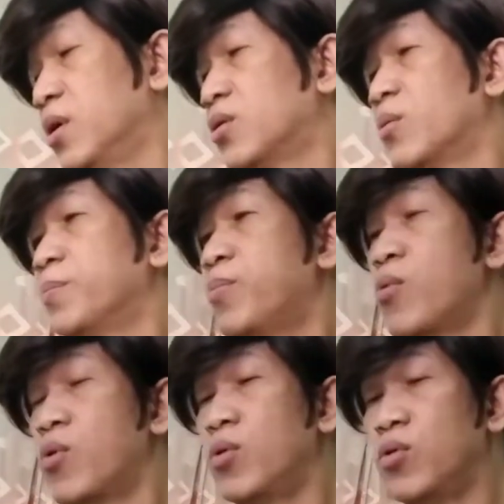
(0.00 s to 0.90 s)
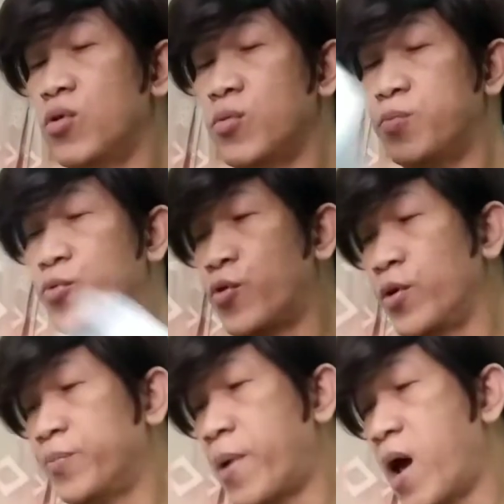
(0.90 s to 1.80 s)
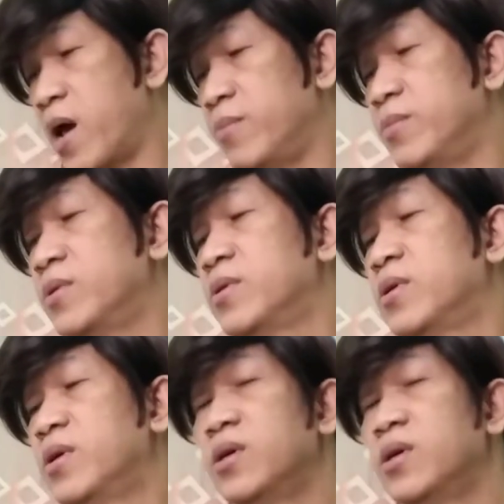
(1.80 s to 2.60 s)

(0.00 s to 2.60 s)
Itong polo, 4, 5,